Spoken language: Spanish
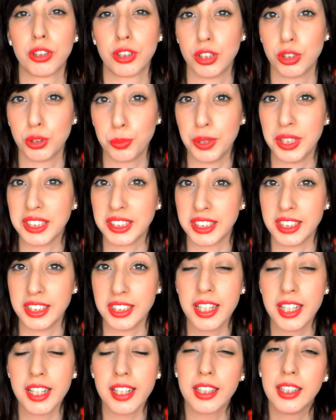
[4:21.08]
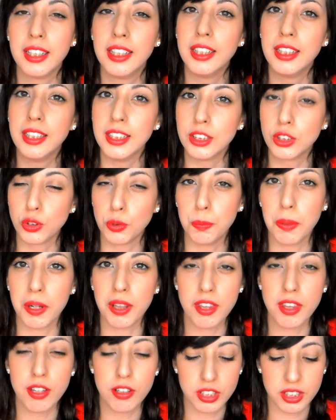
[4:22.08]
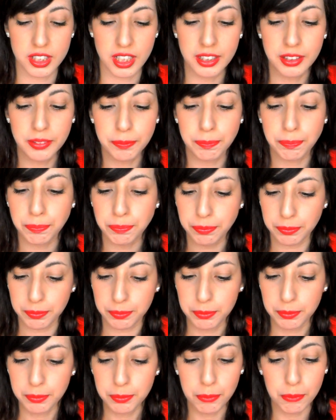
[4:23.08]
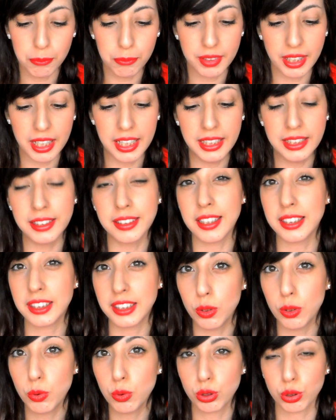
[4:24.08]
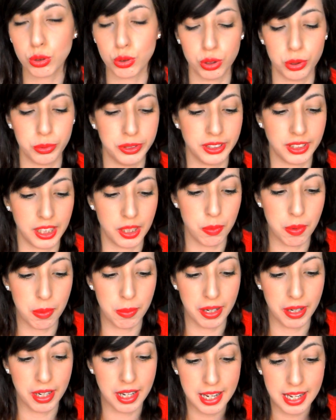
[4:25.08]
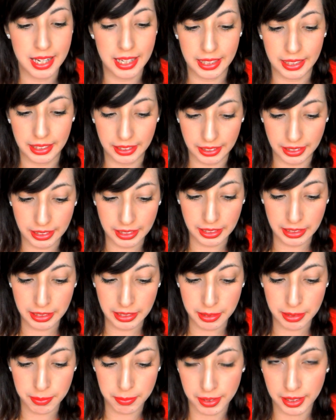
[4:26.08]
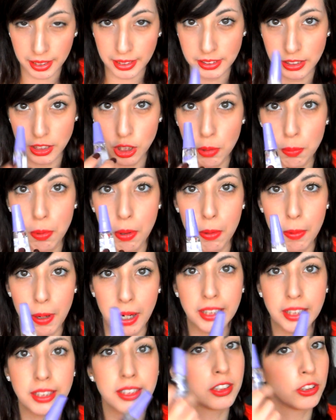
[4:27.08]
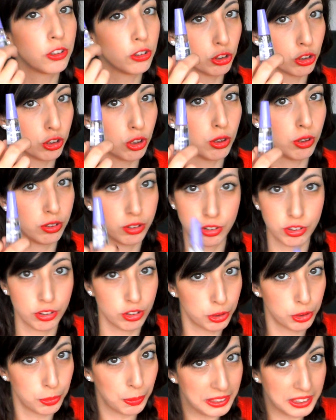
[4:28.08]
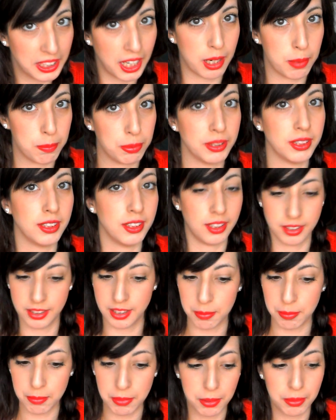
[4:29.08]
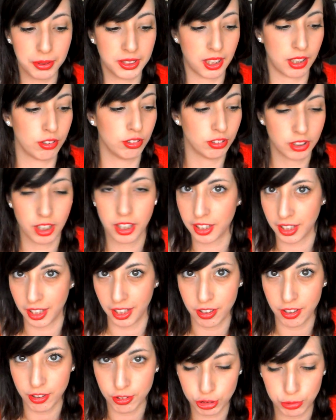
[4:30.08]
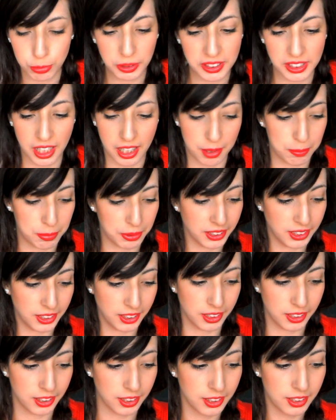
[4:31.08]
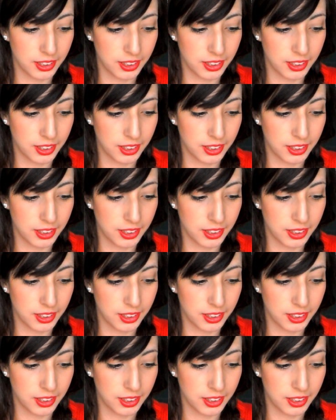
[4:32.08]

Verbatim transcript: que os voy a enseñar, su precio están en tres euros. con Y de verdad que si lo probáis no os, lo, no os vais a arrepentir, ya me lo vais a contar que no os vais a arrepentir.